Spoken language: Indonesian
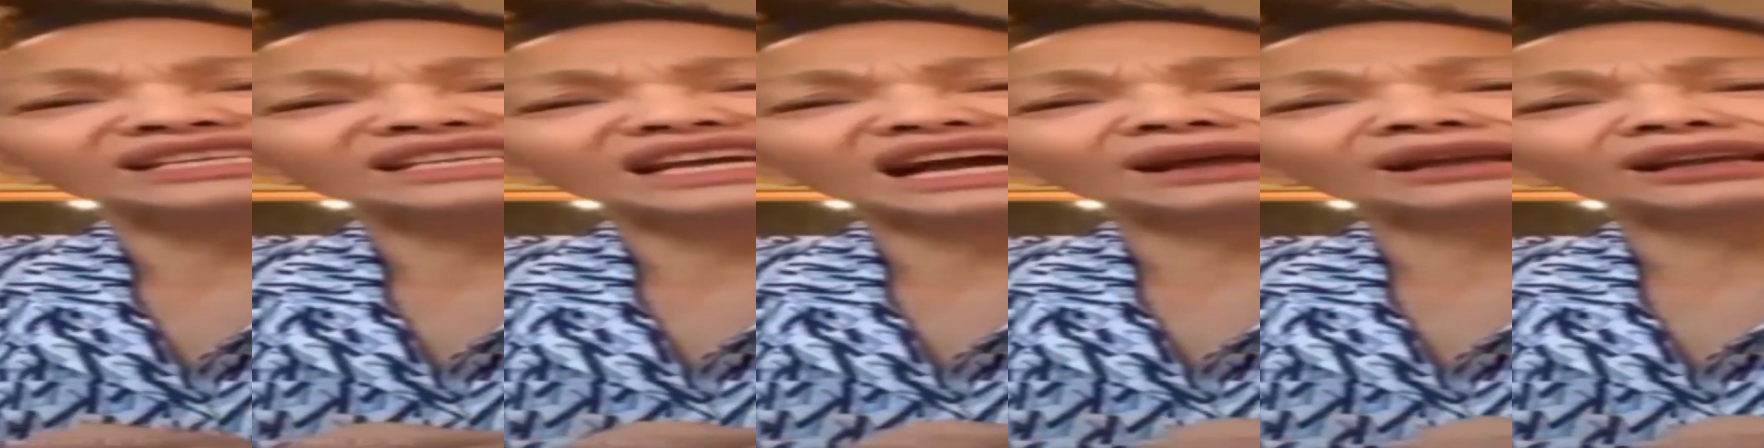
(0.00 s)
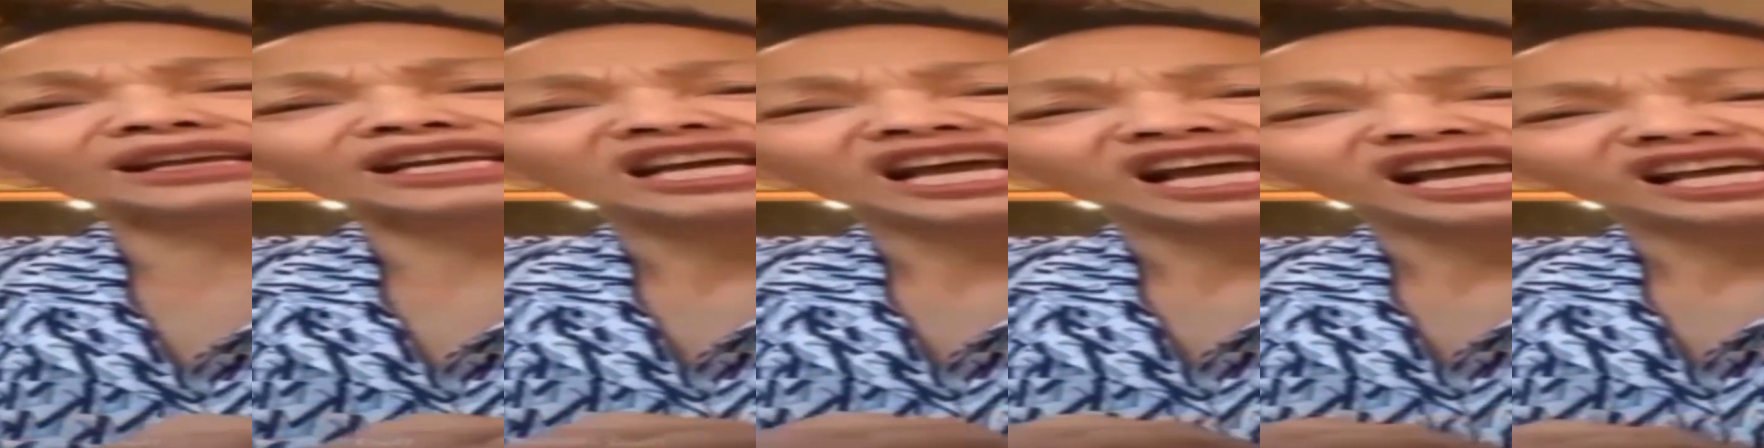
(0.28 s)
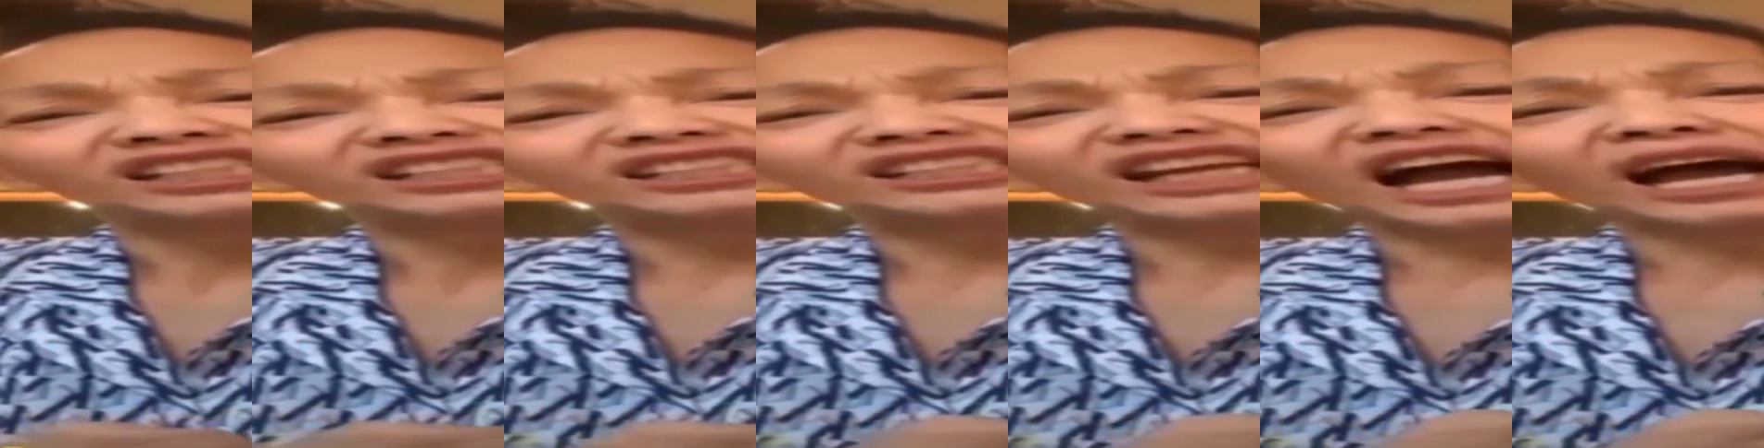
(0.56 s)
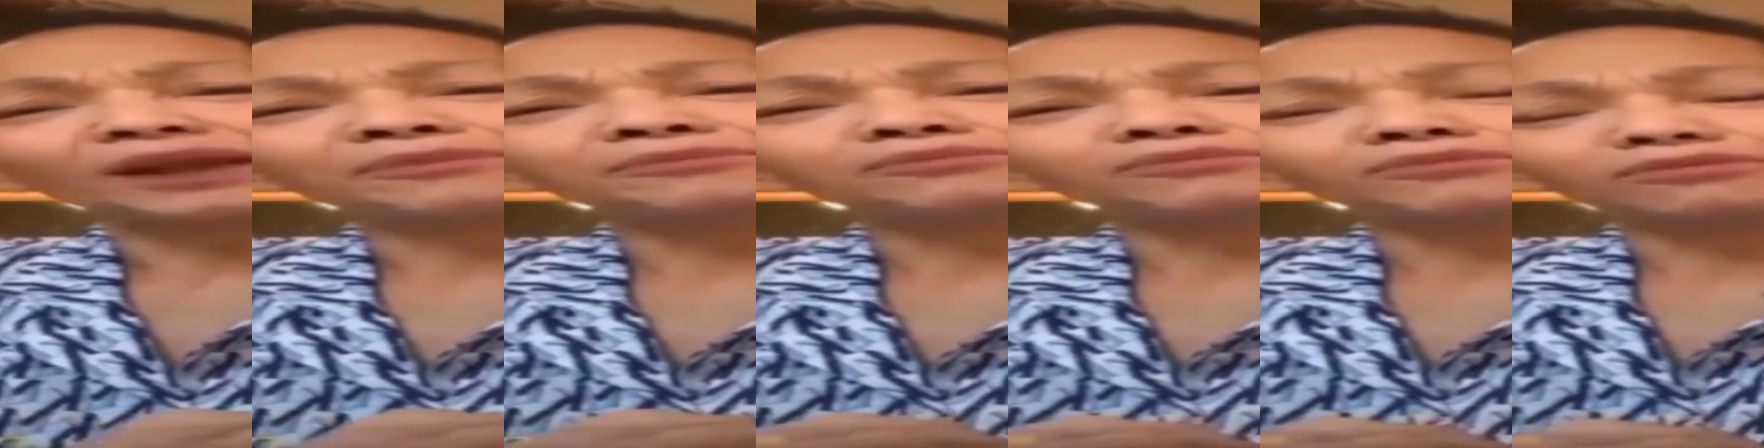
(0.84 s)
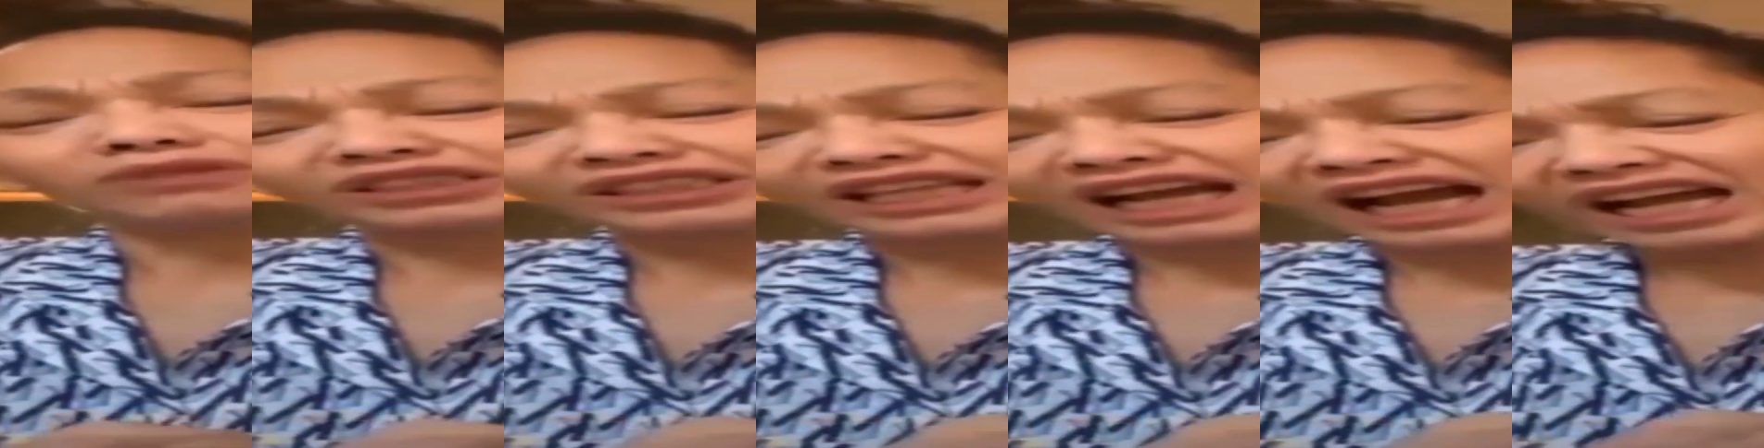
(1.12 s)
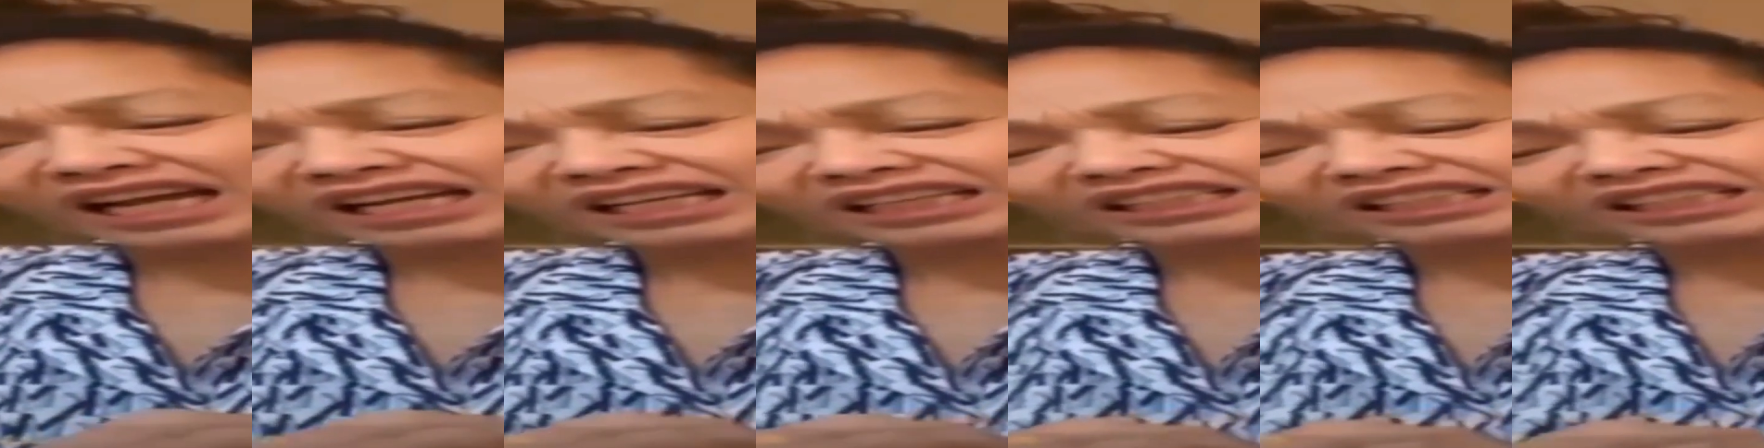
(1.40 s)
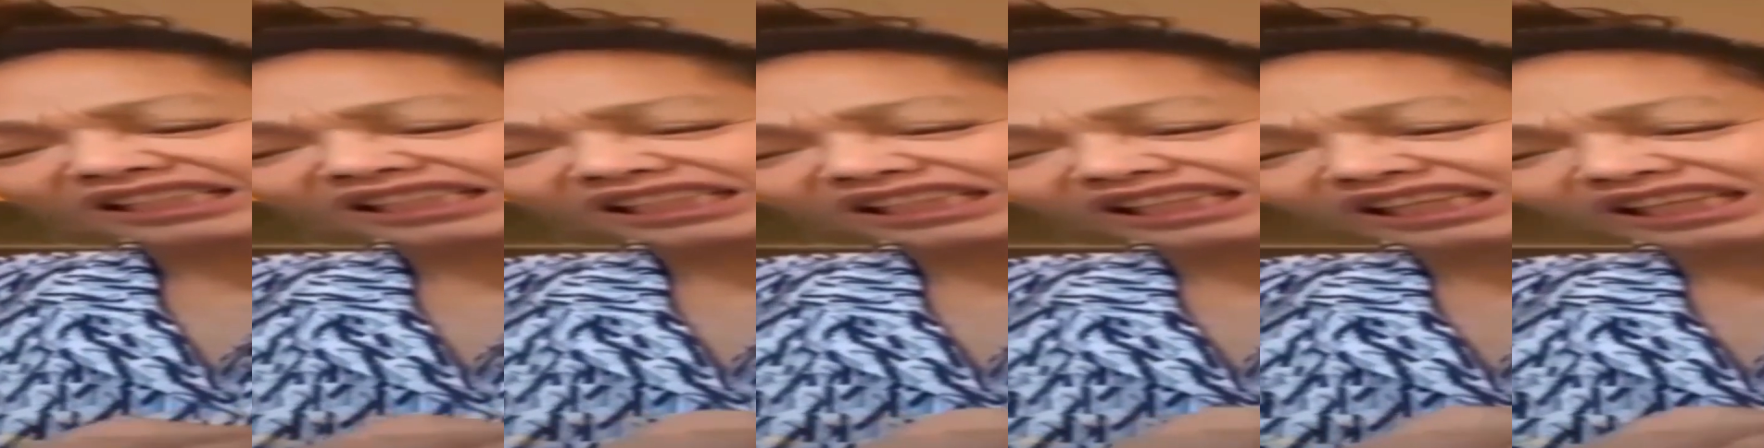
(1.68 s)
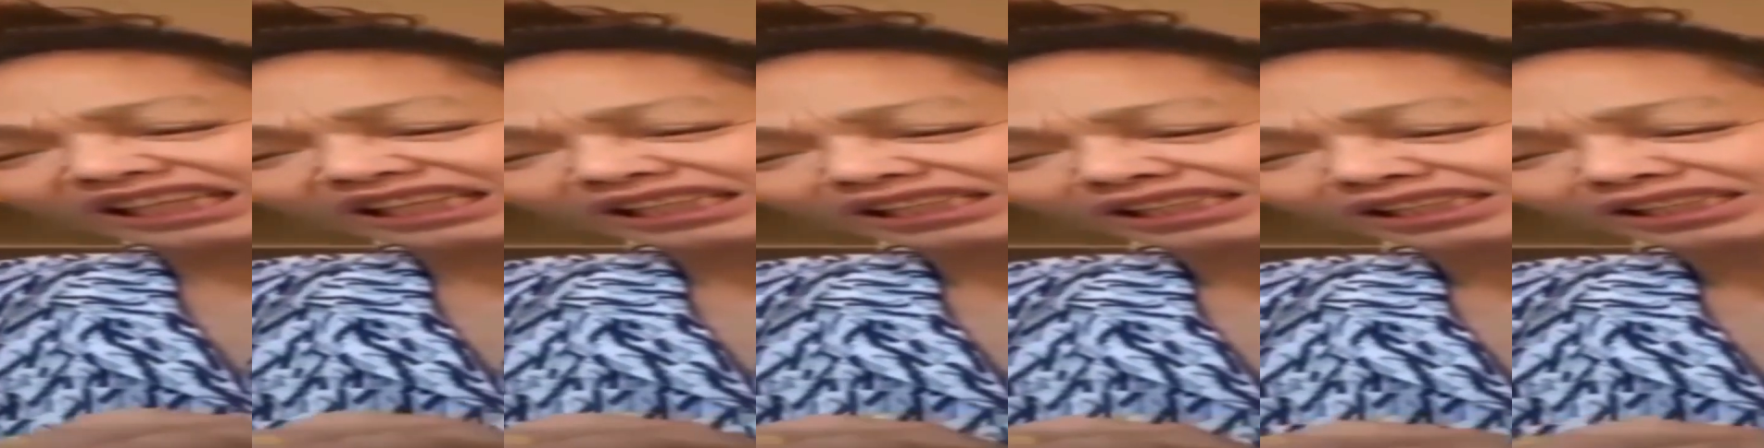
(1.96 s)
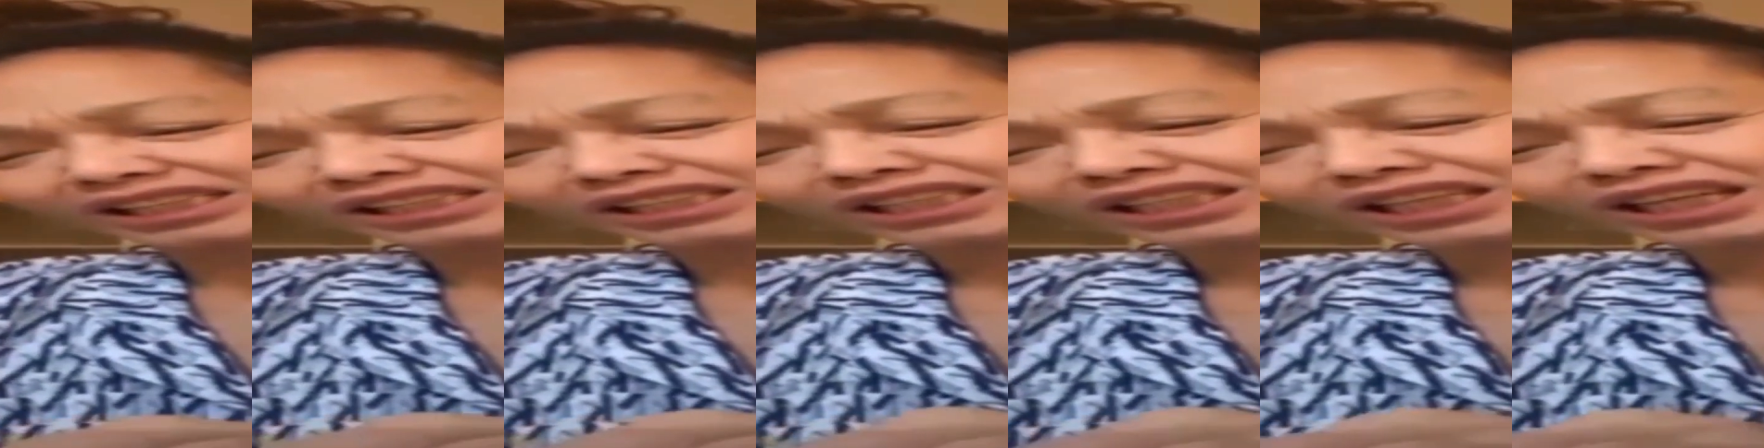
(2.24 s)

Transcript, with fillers: udah jangan jangan jangan ini